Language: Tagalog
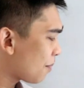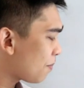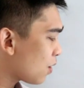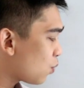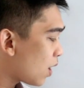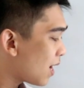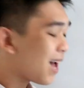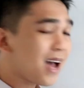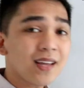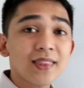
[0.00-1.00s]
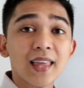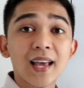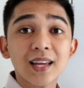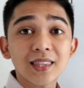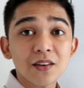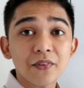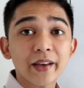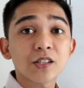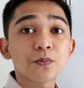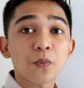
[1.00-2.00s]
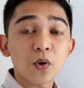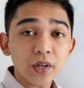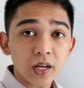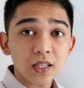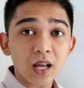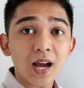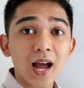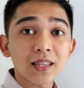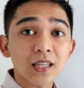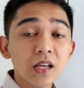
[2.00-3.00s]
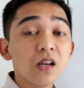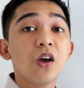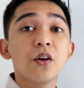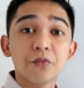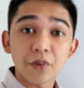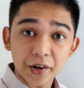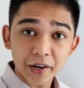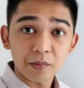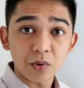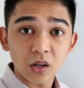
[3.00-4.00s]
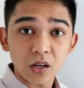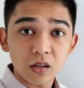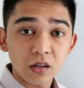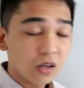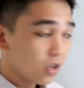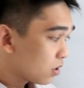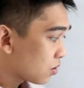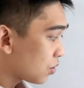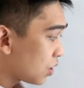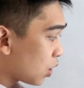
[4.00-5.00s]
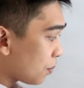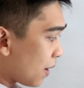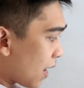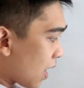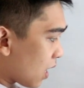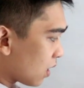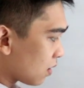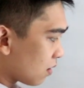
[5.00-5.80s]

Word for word: kapag walang negative exponent ang ating variable. So dito pa lang,